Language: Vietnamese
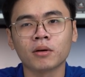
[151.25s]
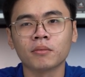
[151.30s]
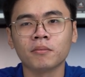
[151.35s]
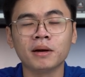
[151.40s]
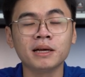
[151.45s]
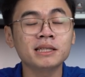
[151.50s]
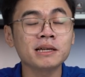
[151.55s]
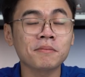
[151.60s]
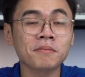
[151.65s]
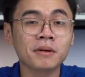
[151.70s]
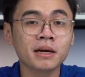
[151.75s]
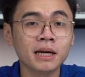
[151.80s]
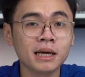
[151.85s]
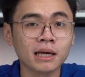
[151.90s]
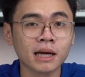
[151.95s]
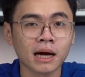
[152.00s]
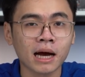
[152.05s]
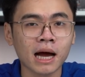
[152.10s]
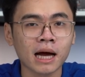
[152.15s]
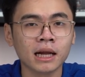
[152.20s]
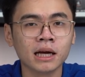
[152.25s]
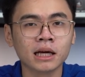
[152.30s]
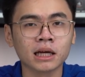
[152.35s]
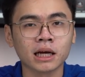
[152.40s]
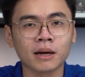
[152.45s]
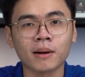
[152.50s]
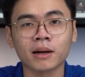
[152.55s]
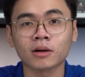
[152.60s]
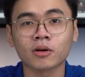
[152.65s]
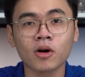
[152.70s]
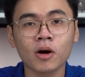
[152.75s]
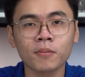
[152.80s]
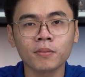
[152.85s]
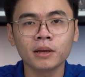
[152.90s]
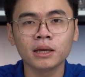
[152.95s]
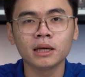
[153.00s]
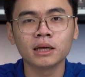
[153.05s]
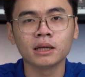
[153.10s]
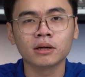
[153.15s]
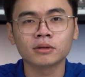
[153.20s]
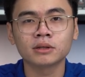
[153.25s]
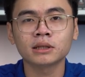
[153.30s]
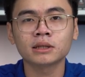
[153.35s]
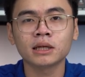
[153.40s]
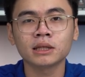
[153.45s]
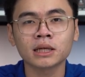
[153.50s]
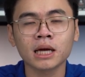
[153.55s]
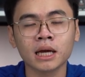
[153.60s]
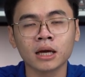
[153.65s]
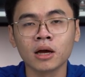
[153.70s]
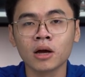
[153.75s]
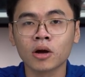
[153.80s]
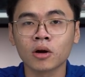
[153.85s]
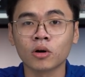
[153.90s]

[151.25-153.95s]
khoảng mấy trăm ghi chẳng hạn các bạn copy thì nó sẽ rất nhanh